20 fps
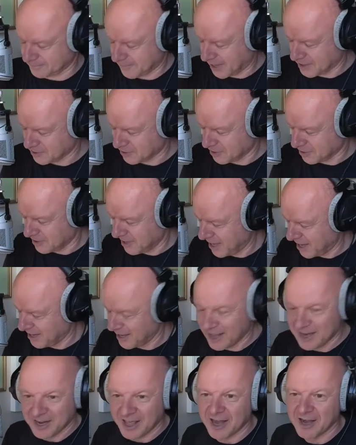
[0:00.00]
Also
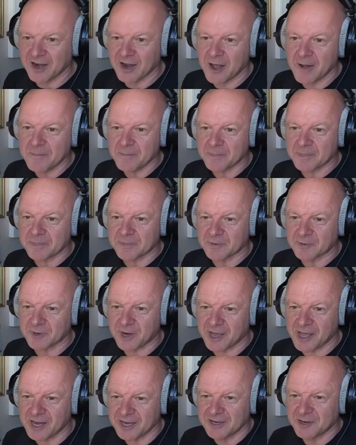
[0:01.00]
LLL
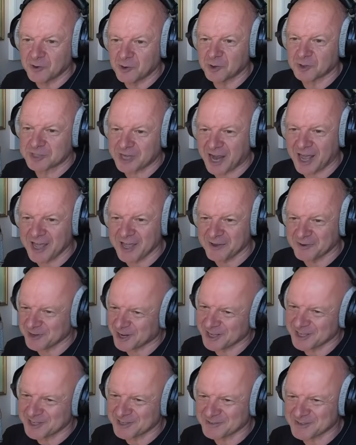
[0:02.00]
oder L hoch 3
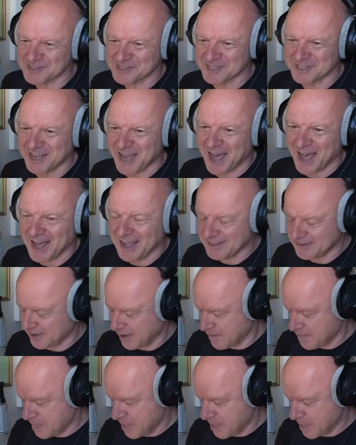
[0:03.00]
oder irgendwas in der Art.